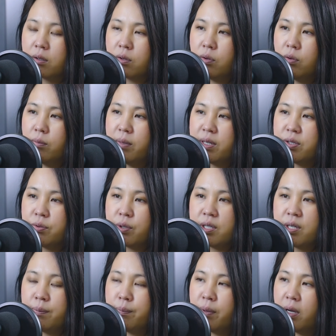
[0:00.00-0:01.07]
cú mà chùa
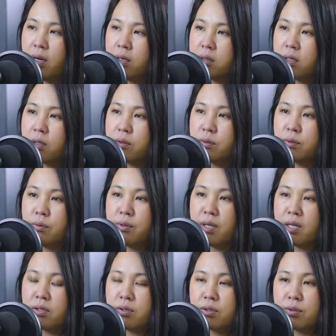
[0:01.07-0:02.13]
chấp lầu tao cô tụ
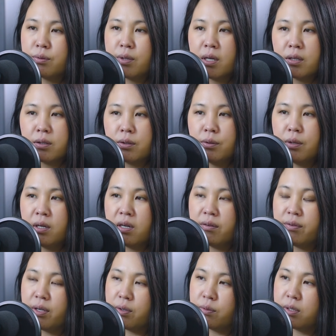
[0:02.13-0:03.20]
nhẹ số thơ tua là
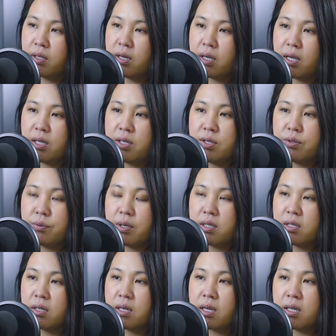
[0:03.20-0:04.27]
vì cô chân này kỹ chùa
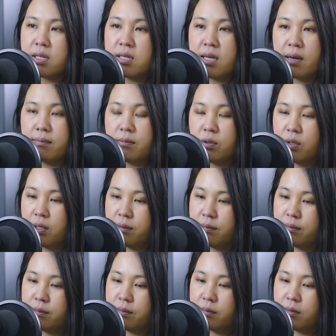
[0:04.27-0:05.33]
chân này kỹ chả
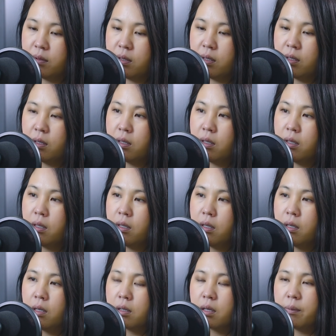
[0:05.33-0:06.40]

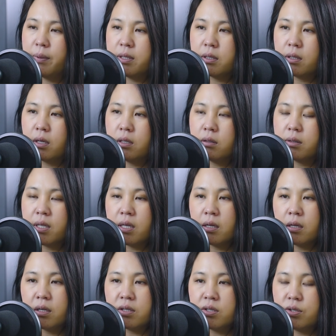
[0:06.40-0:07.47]
mua bây giờ nhau rồi tới
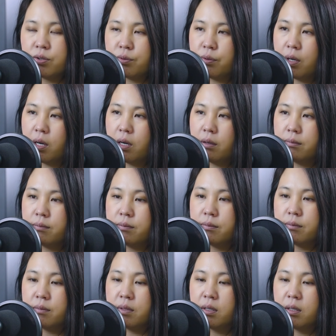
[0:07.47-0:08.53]
chờ là chùa
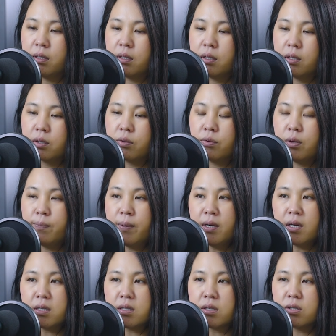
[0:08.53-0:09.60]
cú yêu bao
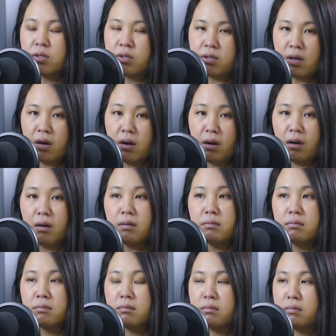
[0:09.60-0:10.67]
nhiêu chân gió
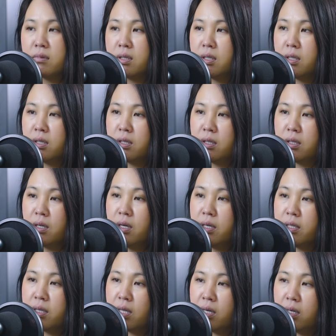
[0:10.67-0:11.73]
nhau
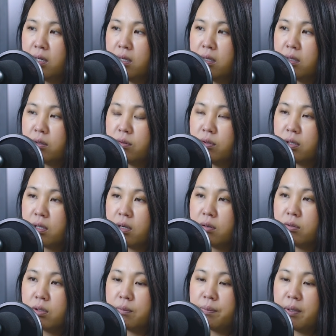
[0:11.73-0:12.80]
lên đó cú yêu
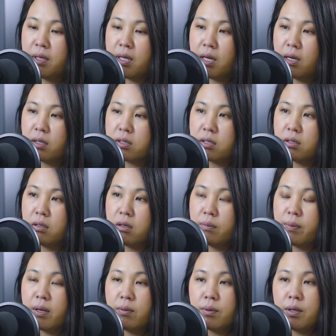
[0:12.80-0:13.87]
cô tụ bao nhiêu là gió
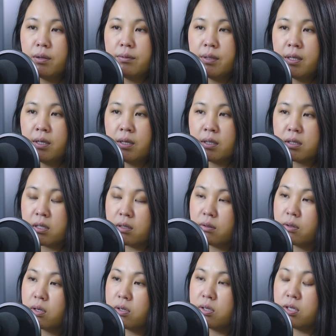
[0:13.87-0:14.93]
bây ấy nè chờ
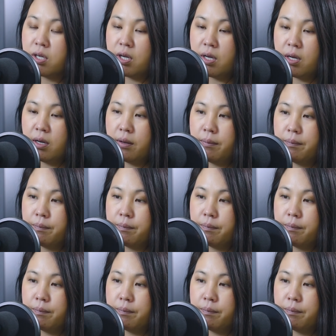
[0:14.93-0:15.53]
đó tao xia